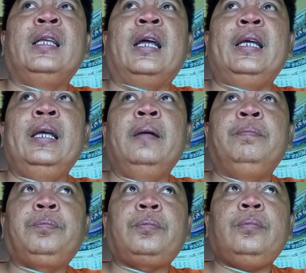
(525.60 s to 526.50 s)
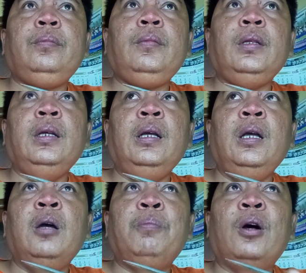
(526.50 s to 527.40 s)
jadi
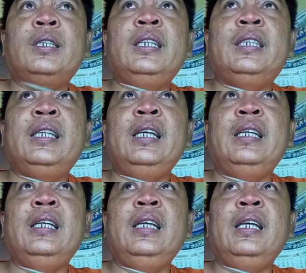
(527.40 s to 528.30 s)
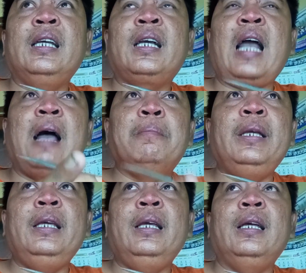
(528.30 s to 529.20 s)
posisi
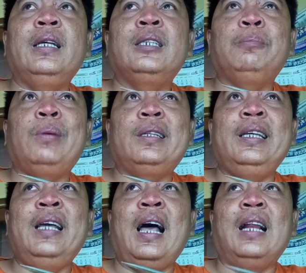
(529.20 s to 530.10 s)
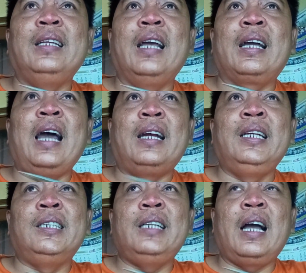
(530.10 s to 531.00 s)
kami seperti halnya
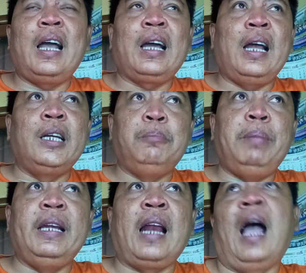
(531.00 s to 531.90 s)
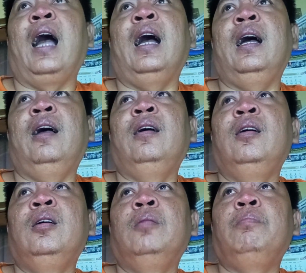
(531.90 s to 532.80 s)
gadis yang akan dipinang
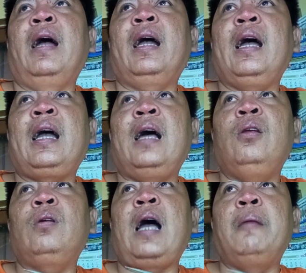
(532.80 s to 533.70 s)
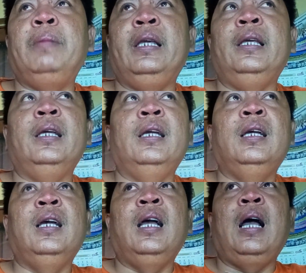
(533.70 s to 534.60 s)
maka kalau kami
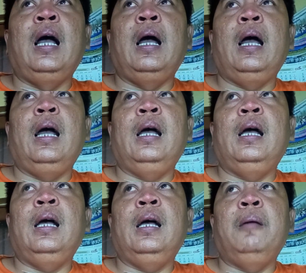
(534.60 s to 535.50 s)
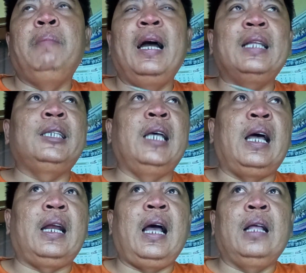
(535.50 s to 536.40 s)
uh,
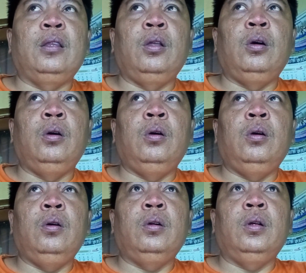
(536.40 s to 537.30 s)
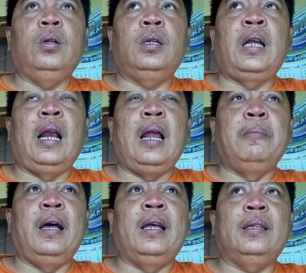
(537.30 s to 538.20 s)
mengejar atau
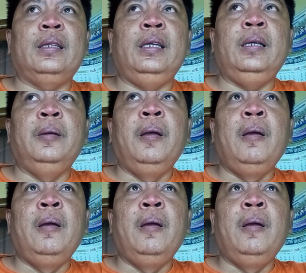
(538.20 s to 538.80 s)
dalam arti